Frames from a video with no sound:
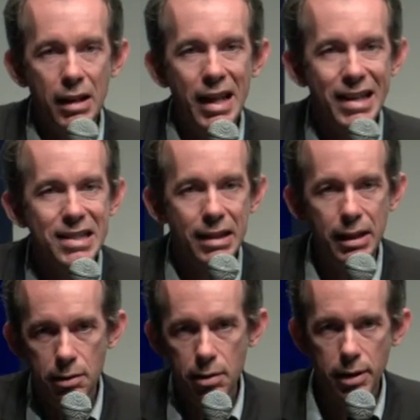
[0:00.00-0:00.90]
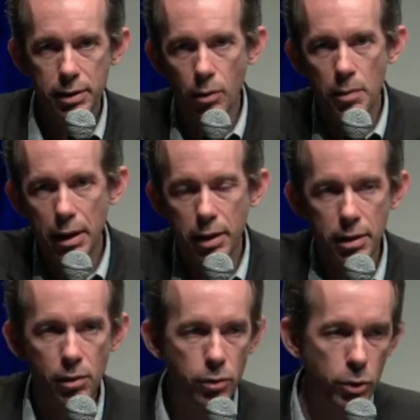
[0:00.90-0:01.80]
l'extrait qui est
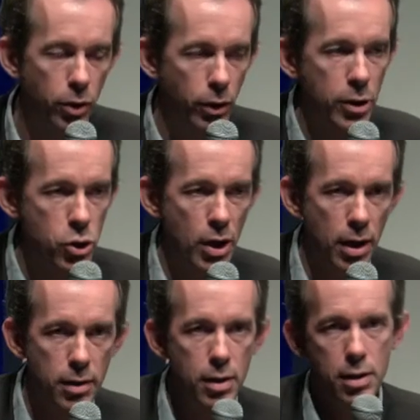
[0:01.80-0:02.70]
embarqué dans votre achat,